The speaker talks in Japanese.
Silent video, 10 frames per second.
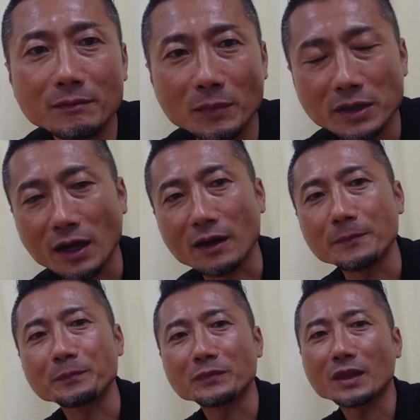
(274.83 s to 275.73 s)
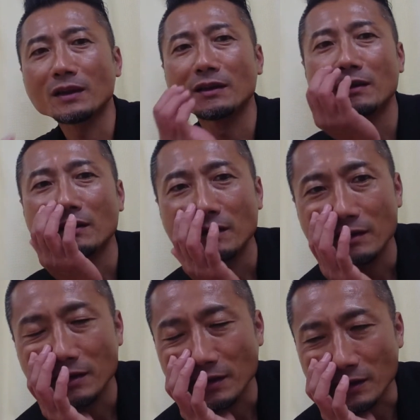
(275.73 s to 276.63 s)
まあいいや
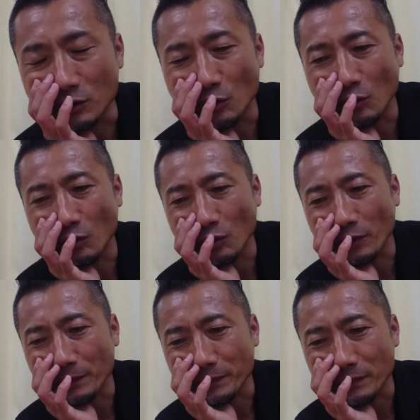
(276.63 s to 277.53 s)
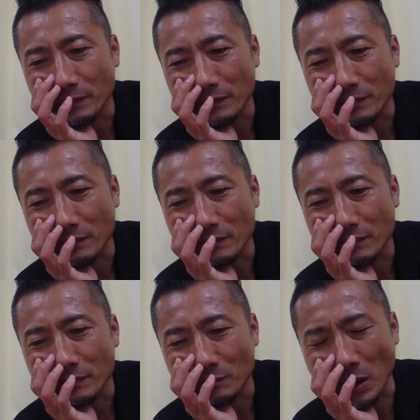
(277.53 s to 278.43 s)
えっと
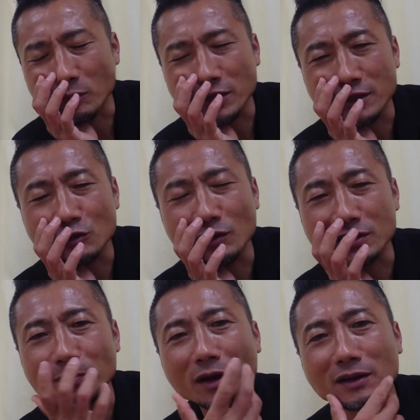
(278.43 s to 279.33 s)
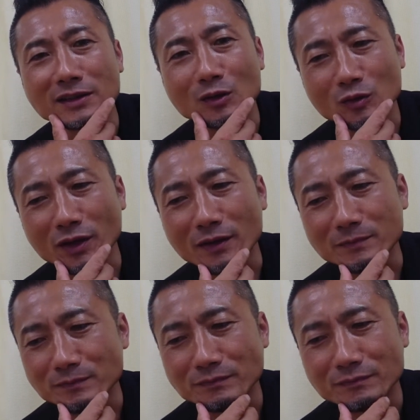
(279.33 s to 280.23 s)
前向きな人たちばっかりなので
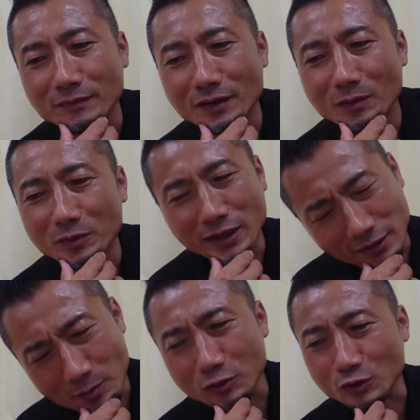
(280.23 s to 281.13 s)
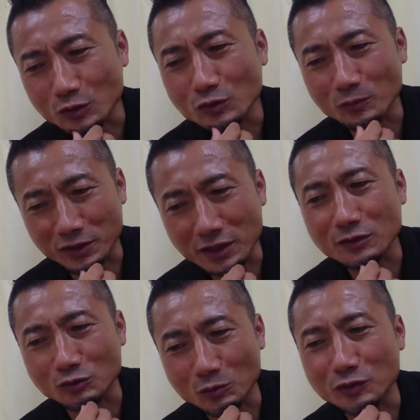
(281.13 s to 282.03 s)
大体もうそういうのも出
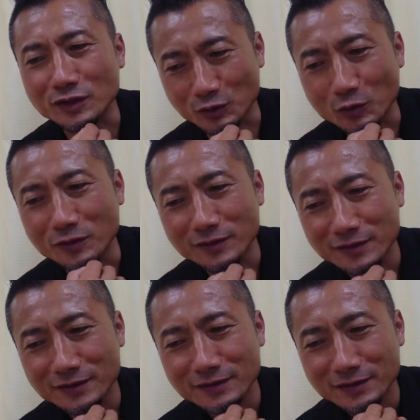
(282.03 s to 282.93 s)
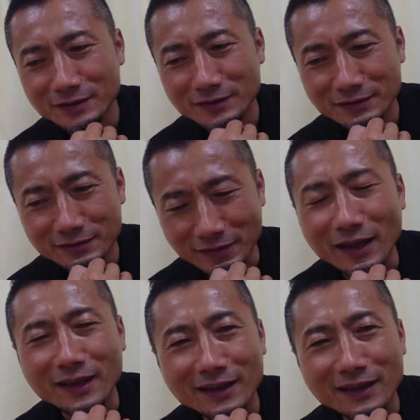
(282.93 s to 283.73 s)
てると思うんですよね